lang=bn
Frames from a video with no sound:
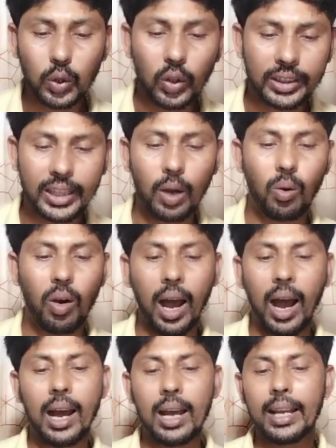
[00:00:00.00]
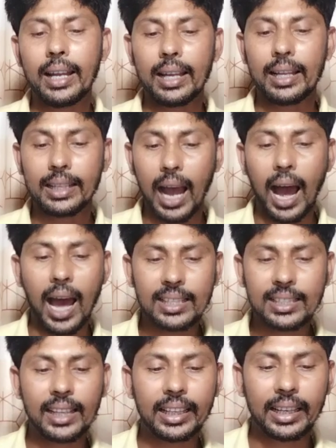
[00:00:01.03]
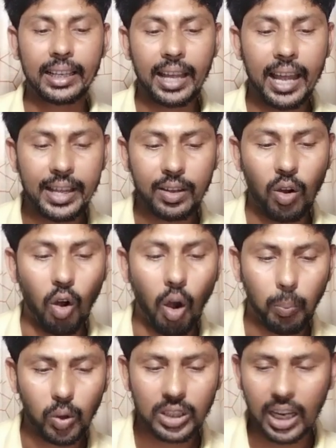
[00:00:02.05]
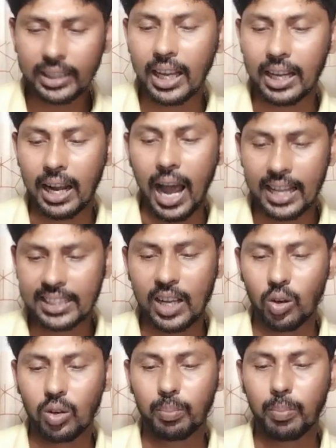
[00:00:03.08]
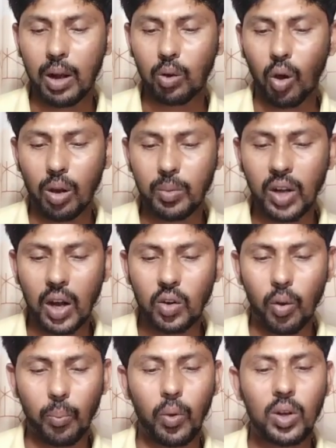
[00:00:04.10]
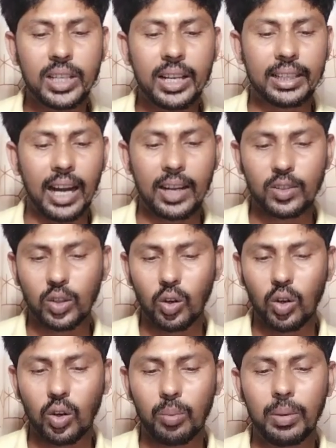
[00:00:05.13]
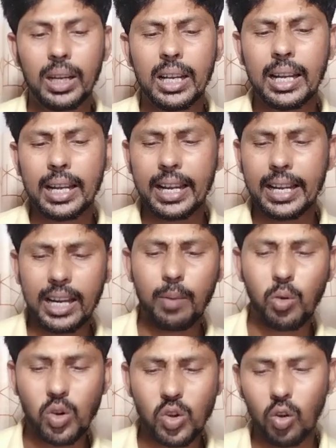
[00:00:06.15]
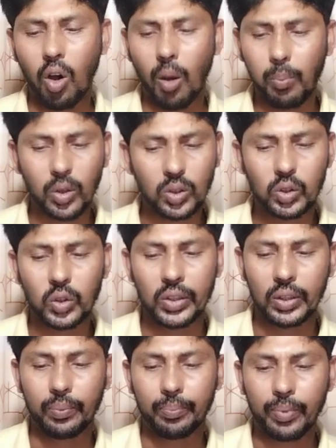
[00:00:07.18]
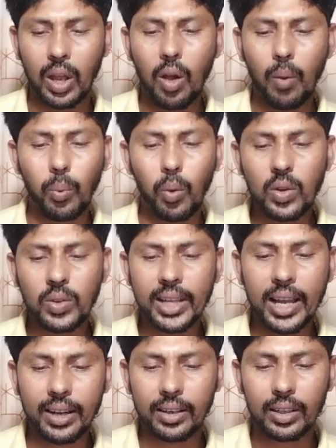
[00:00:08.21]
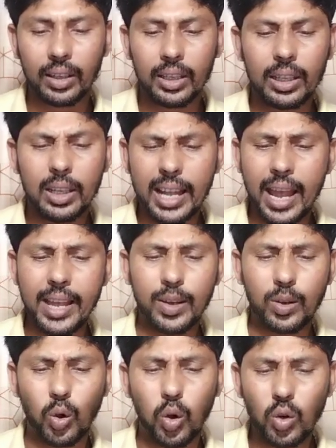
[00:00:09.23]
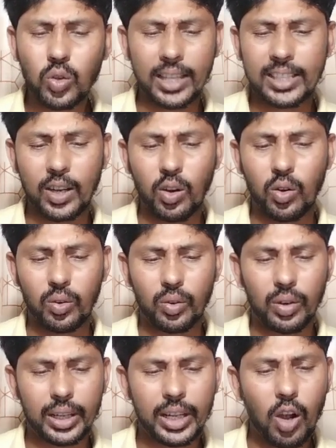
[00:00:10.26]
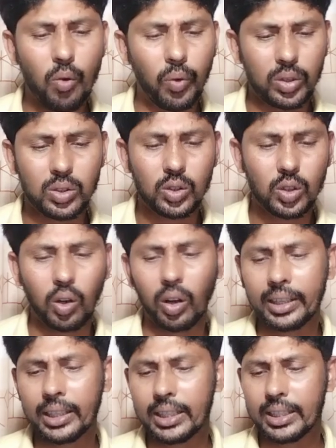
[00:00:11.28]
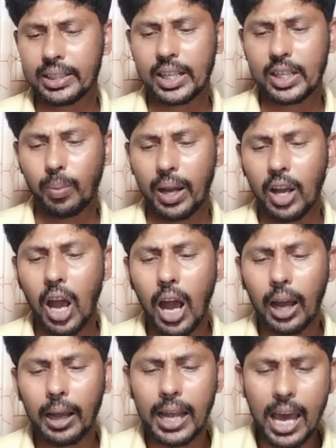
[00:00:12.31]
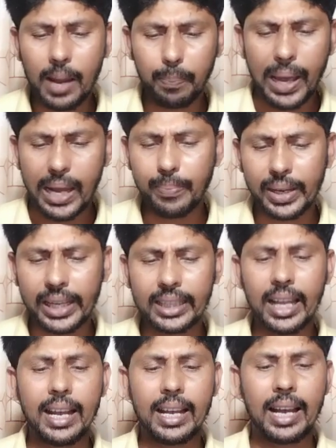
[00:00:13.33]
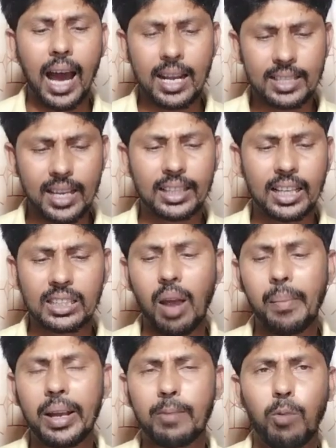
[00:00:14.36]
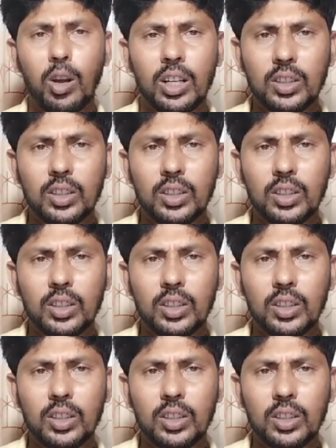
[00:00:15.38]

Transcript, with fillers: এই আরশাদের এই অপসাদার আচরণ বা কর্মকাণ্ড পুলিশের কার্যক্রম এটা মোটেও অপছন্দনীয় পুলিশের এই ক্ষুণ্ণ আচরণ কেউ পছন্দ করেনি সে সময় এর পরিপ্রেক্ষিতে আরশাদকে সাময়িক বরখাস্ত করা হলো